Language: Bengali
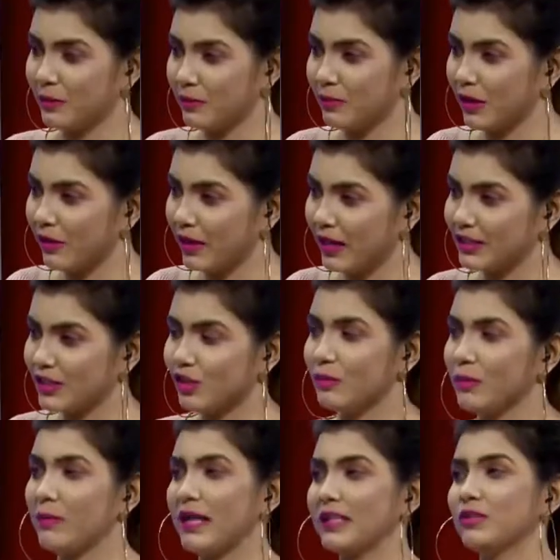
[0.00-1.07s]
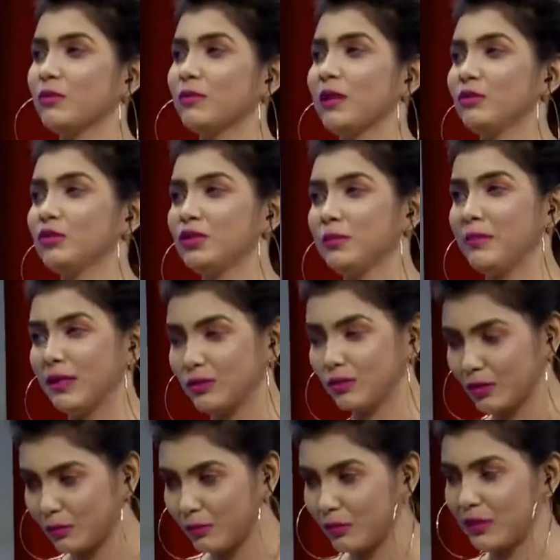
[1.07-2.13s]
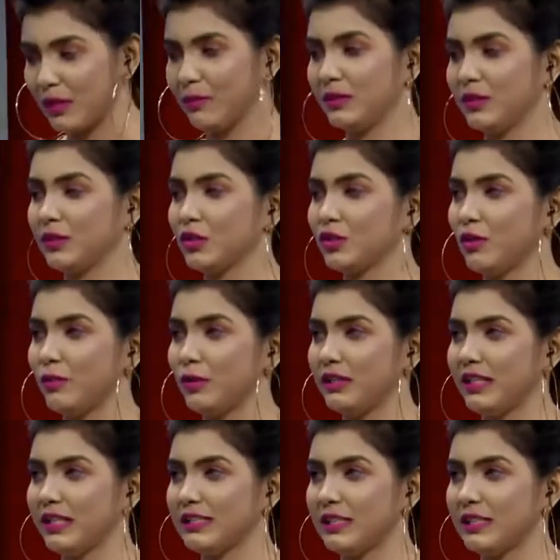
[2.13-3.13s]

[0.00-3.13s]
পেয়ে খুবই ভালো লাগছে খুবই ব্যস্ত মানুষ ব্যস্ততার মধ্যে আমাদেরকে সময়